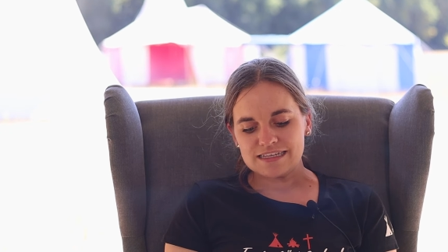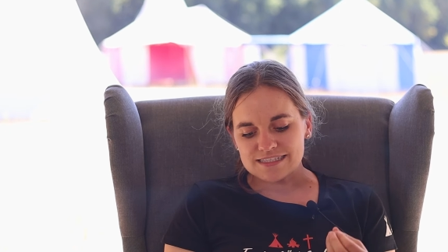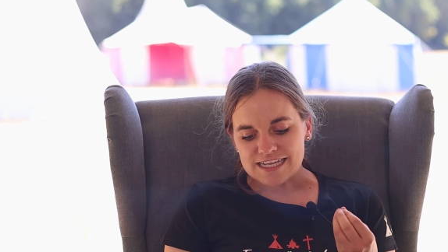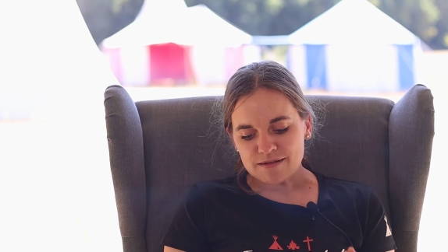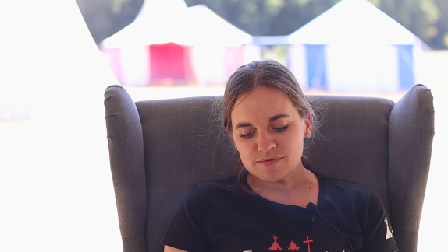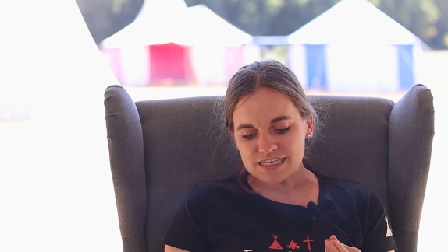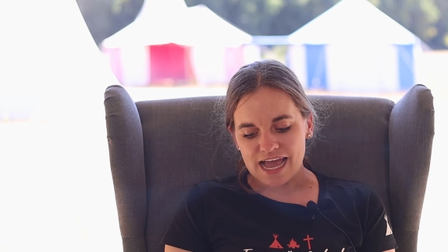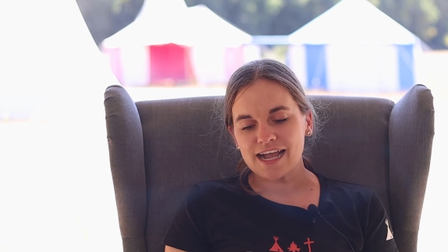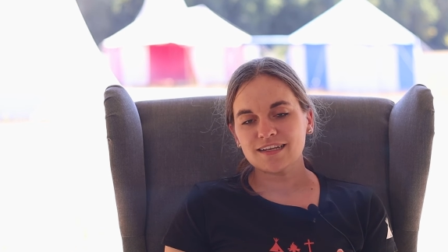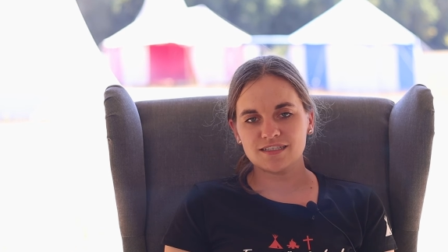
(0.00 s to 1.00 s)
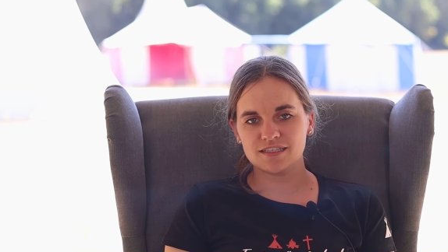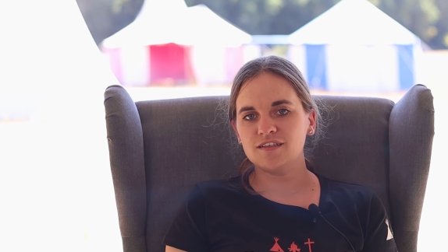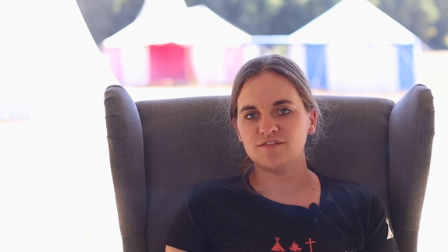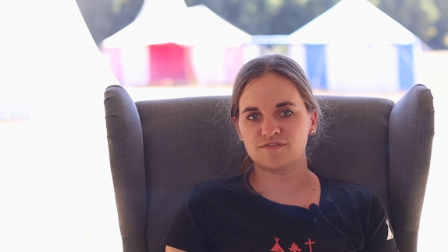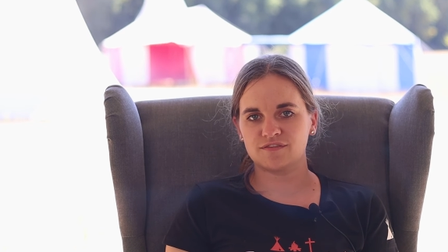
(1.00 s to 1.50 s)
selbst
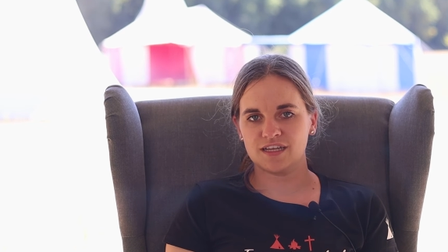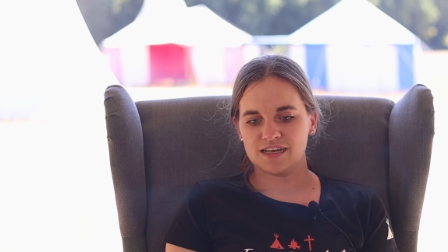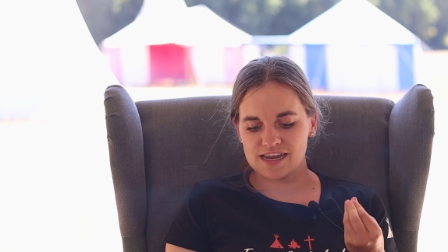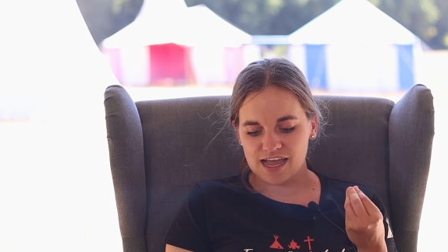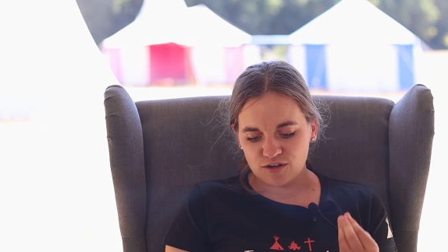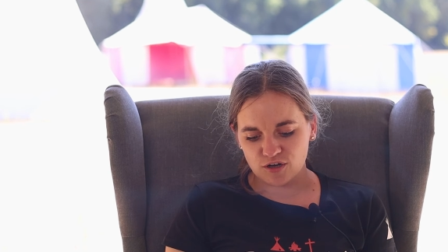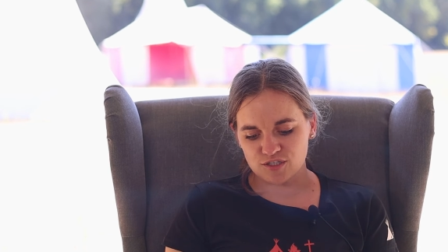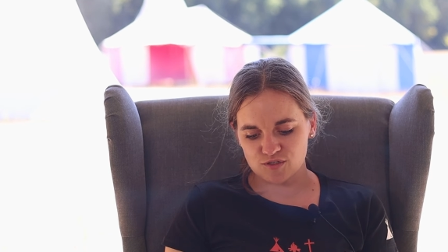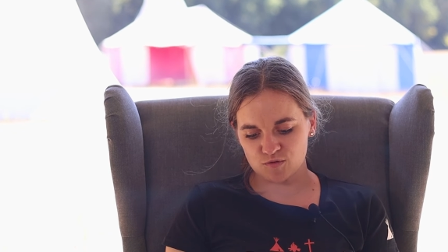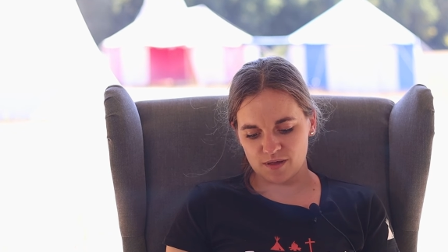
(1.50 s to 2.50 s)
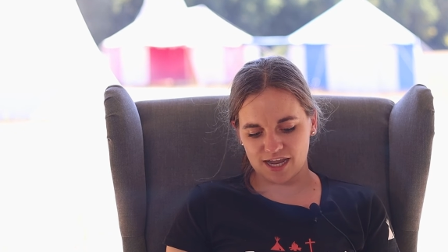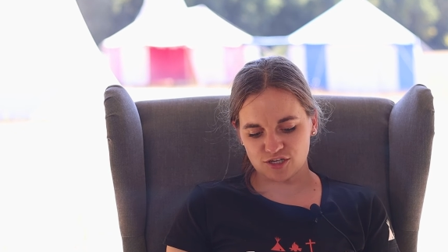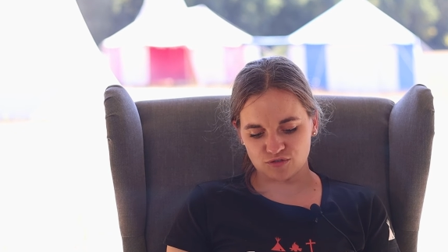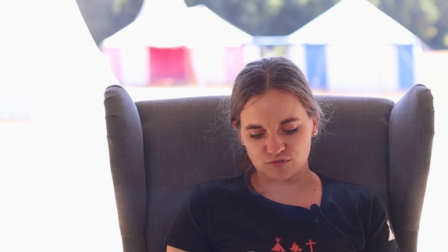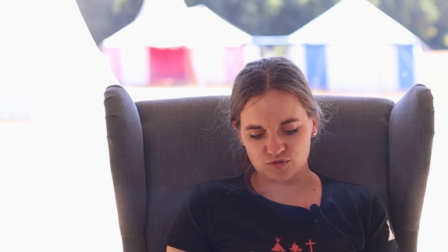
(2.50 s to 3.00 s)
aktiv nach Gottes
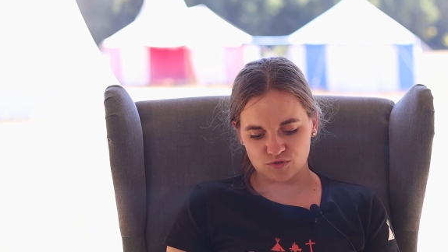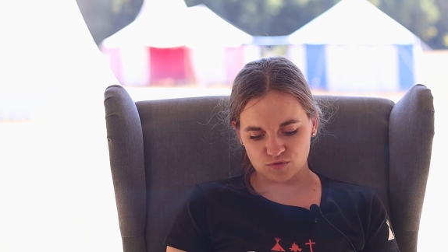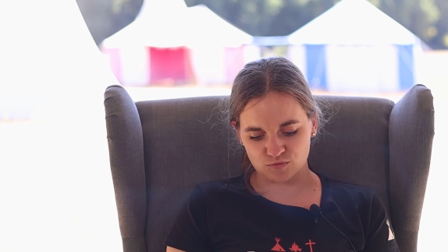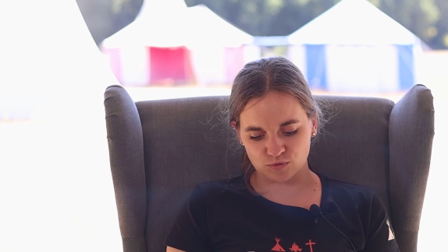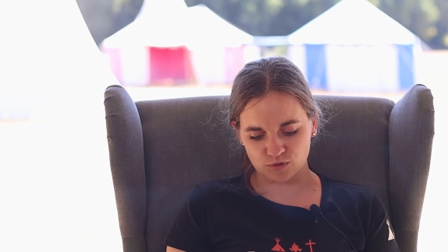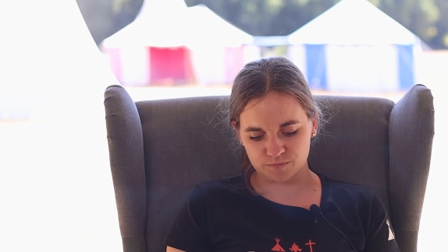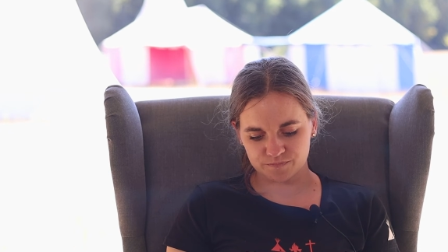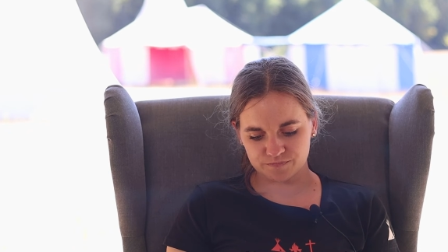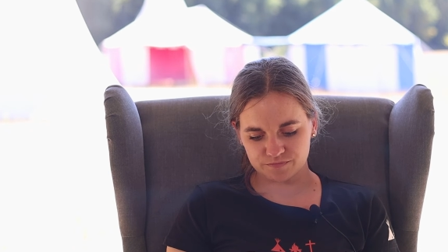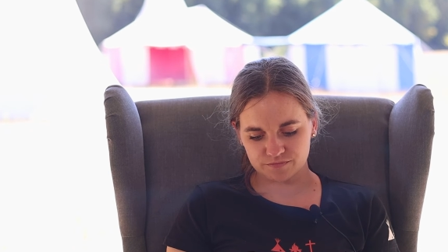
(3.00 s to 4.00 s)
Überraschungen zu suchen.